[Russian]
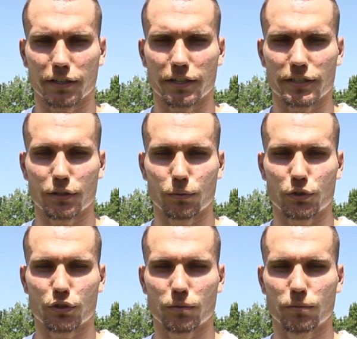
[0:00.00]
хотел бы,
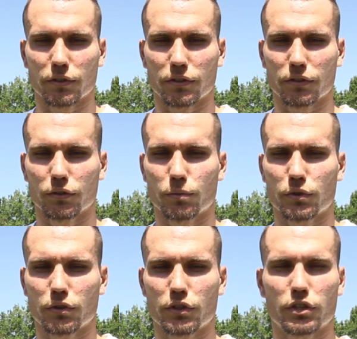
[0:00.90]
чтобы клуб
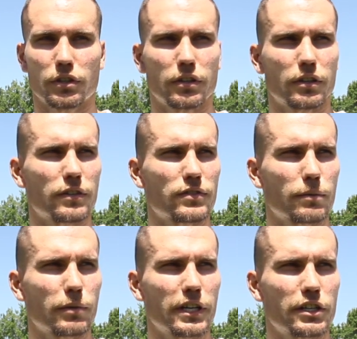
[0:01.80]
Сочи и
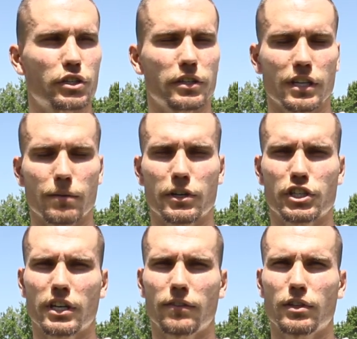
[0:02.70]
все болельщики не
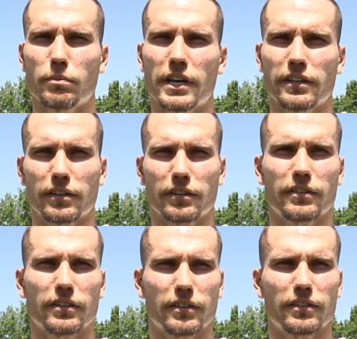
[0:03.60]
обращали внимания
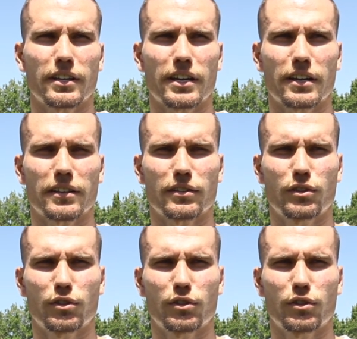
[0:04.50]
на